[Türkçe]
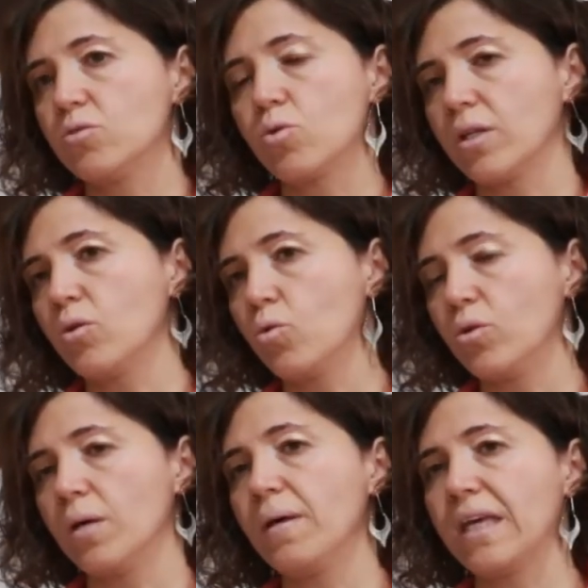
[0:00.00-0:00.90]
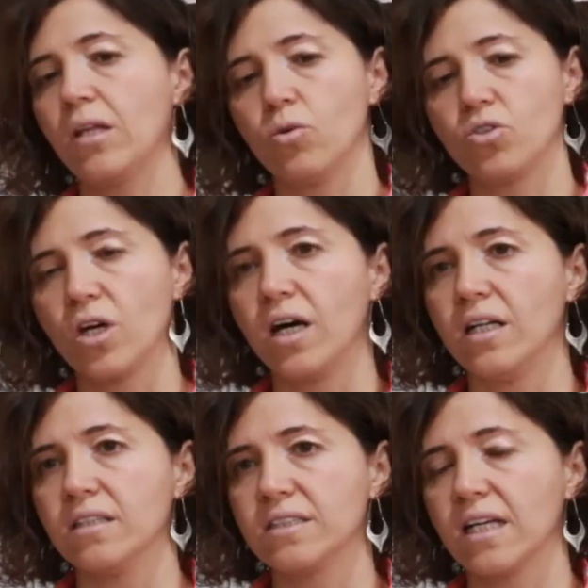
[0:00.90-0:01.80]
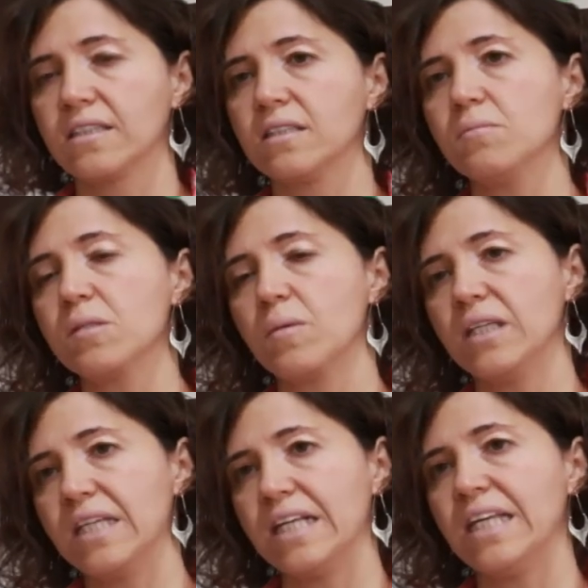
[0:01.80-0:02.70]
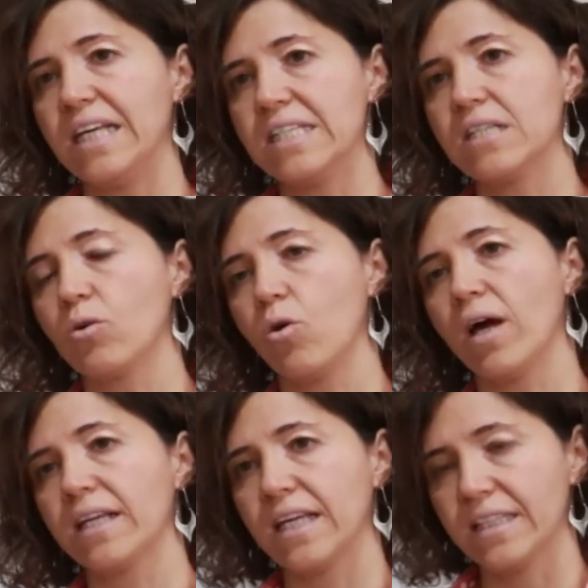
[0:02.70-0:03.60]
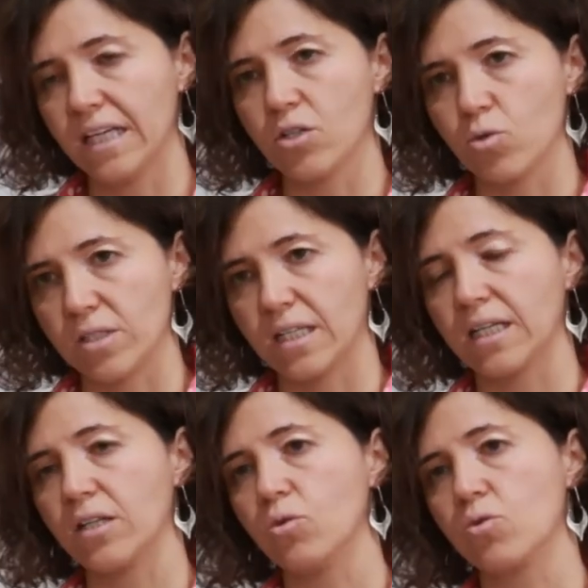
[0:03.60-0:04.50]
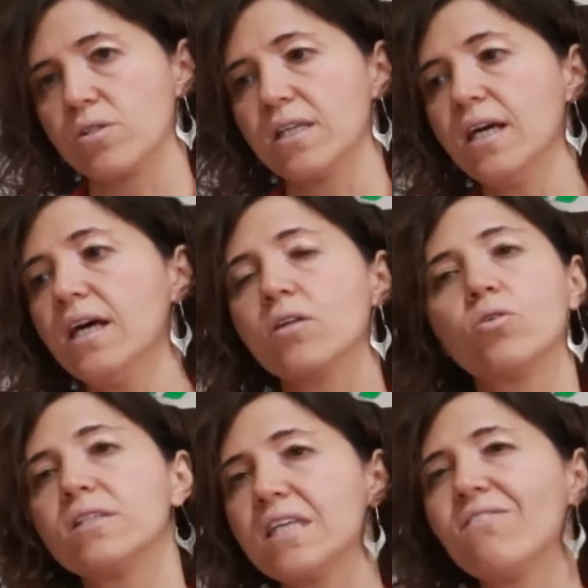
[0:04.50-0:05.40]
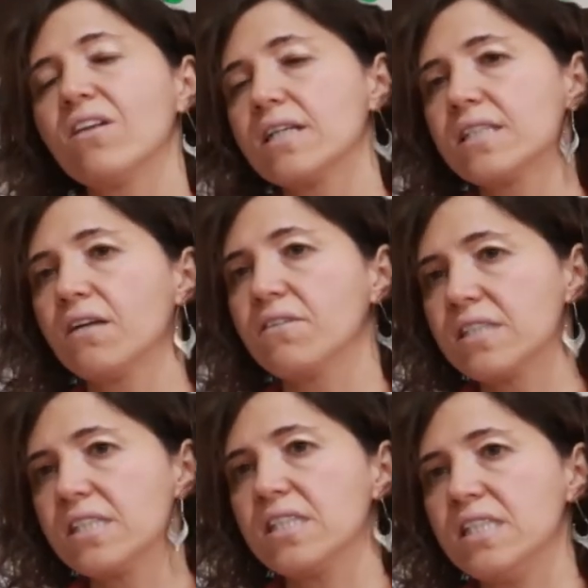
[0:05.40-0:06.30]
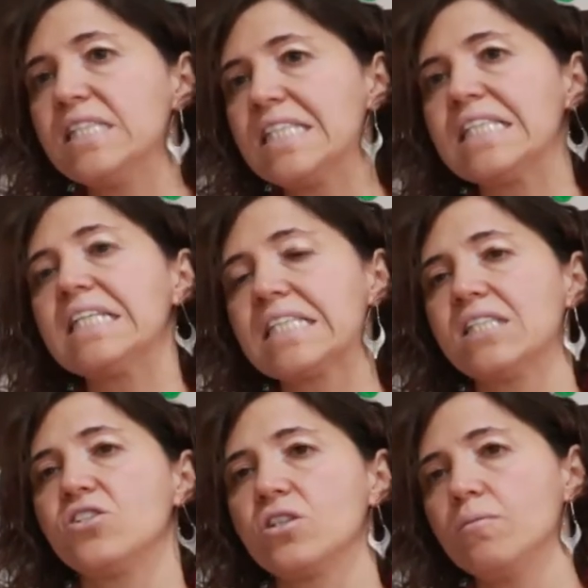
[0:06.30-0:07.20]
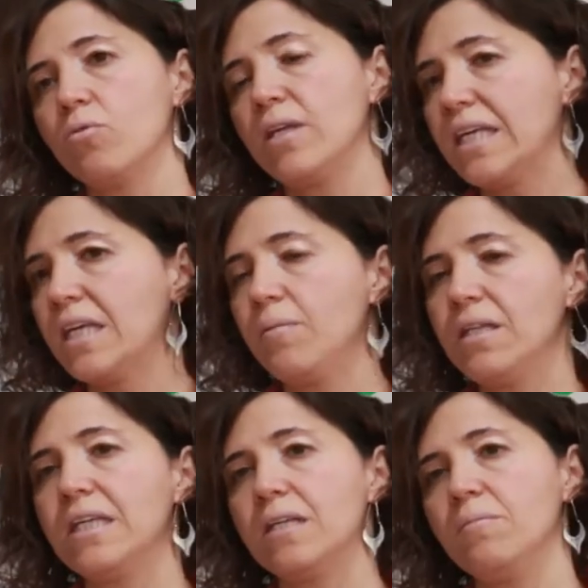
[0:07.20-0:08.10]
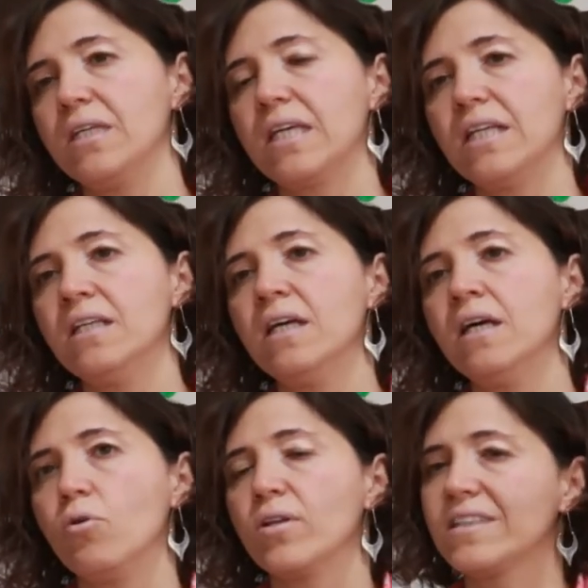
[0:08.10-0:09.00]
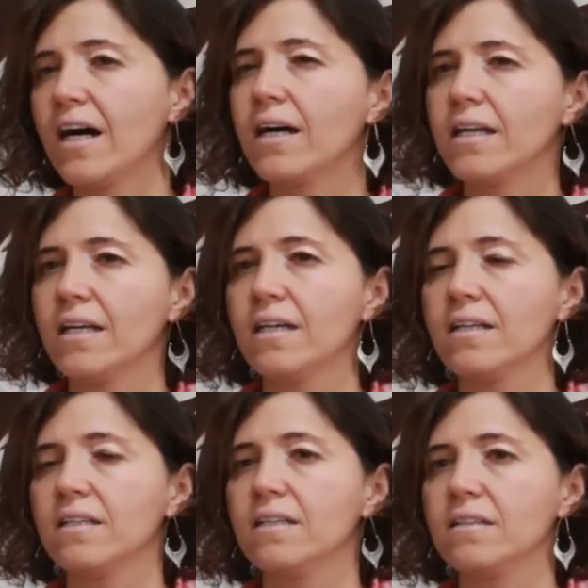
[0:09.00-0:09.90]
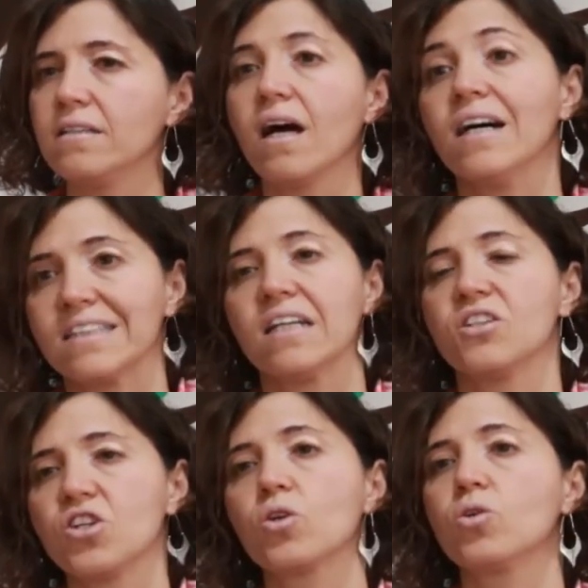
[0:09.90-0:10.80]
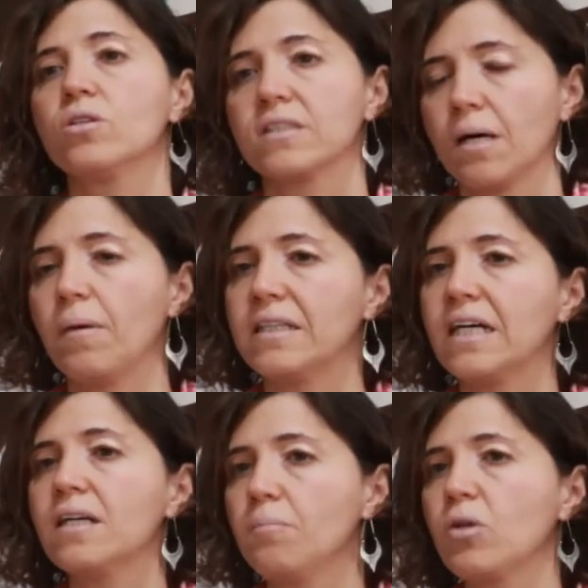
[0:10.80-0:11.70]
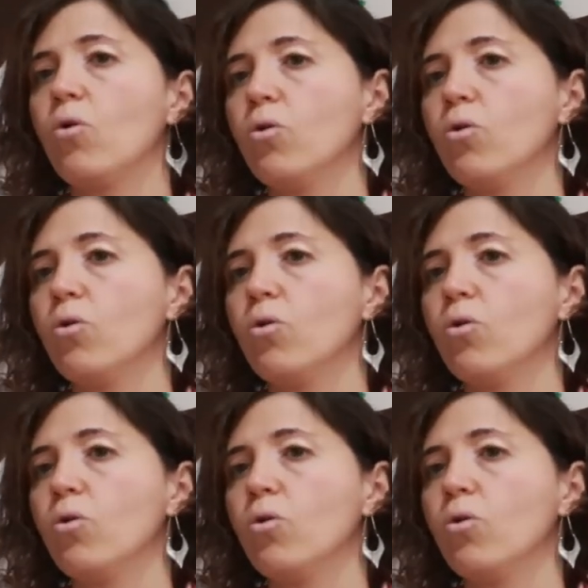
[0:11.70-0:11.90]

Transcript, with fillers: sürekli gündeme geliyor. İşte al, sattığımız malın yerine yenisini koyarken daha çok zarar ediyoruz diye. E, dolayısıyla iflaslar ve işsizlik zinciri böyle 2022'nin böyle tarihe e, hatırlanacak zamanlardan biri